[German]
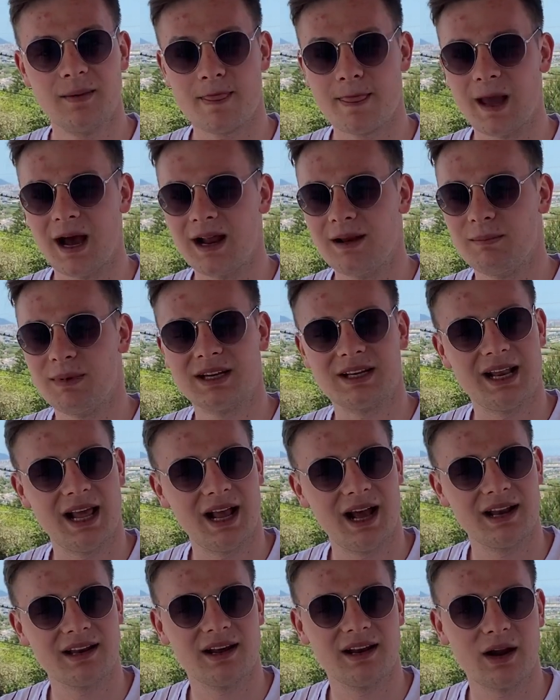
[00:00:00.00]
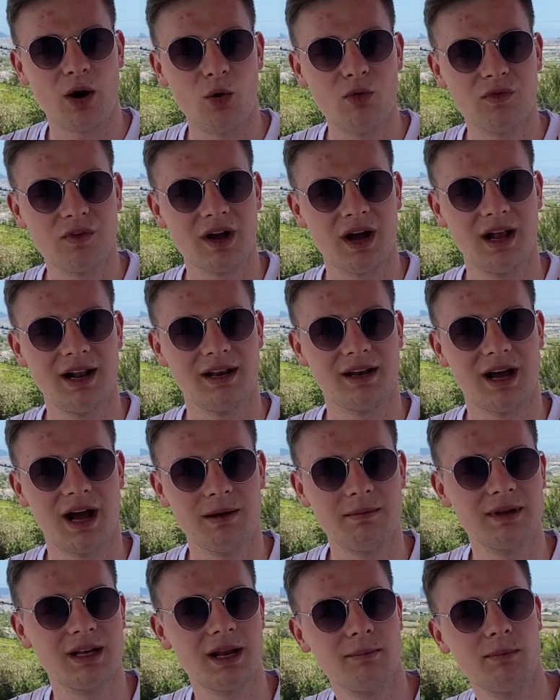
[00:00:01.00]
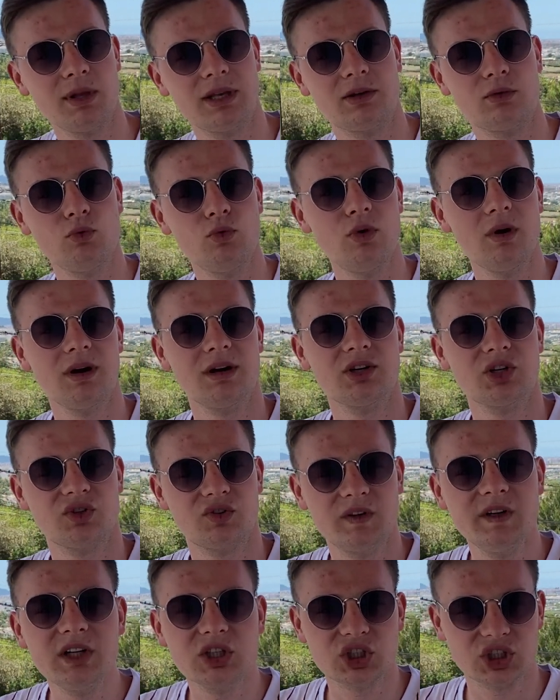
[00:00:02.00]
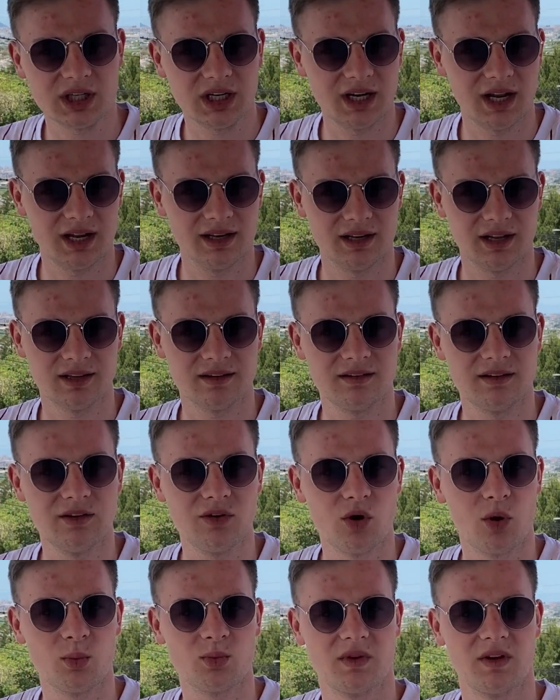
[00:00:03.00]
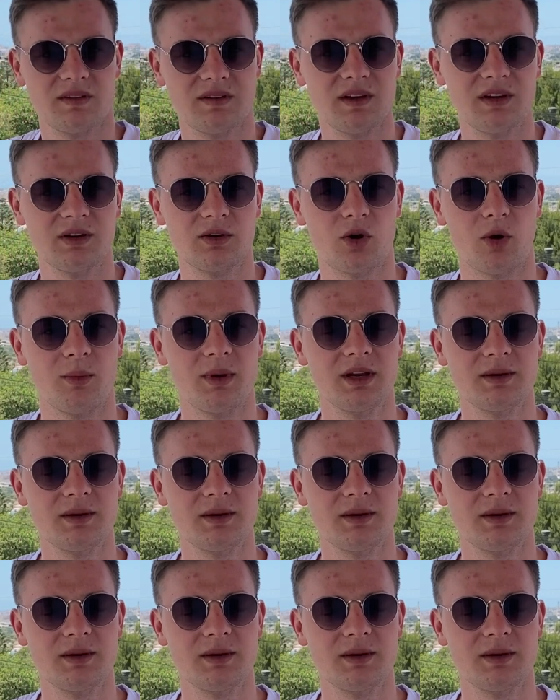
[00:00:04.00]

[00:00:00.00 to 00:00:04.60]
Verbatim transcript: ja, mich länger daran aufgehalten habe, damit du viel schneller an dein Ziel kommst, als ich komme.